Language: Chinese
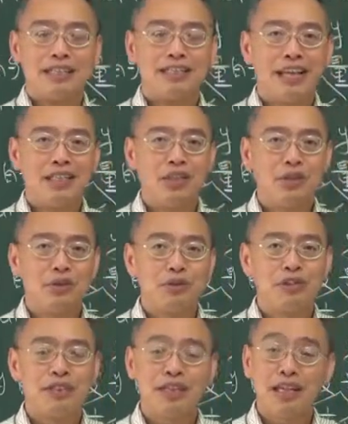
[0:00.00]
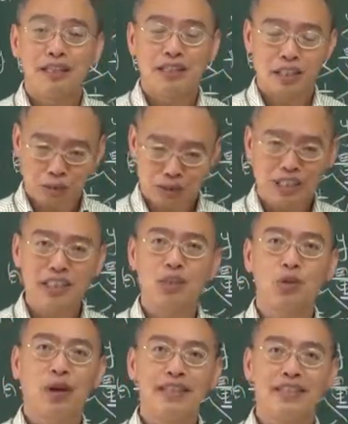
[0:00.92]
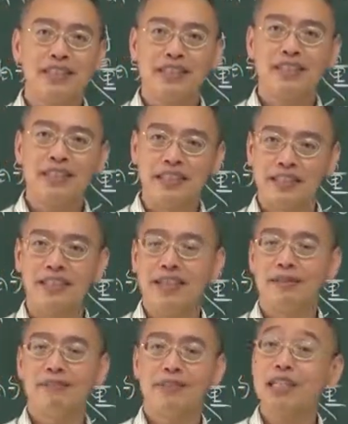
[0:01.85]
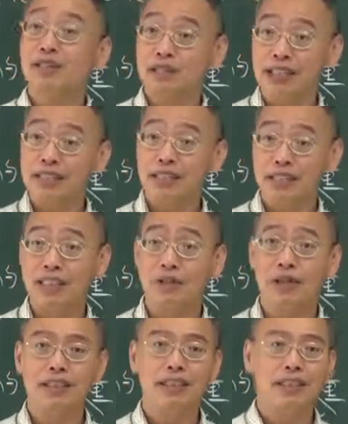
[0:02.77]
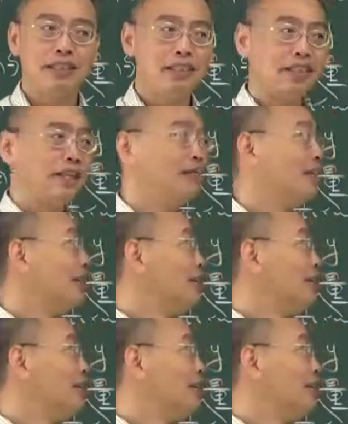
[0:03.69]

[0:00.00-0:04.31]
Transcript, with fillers: 在用在有计算机以前，在有电子计算机以前，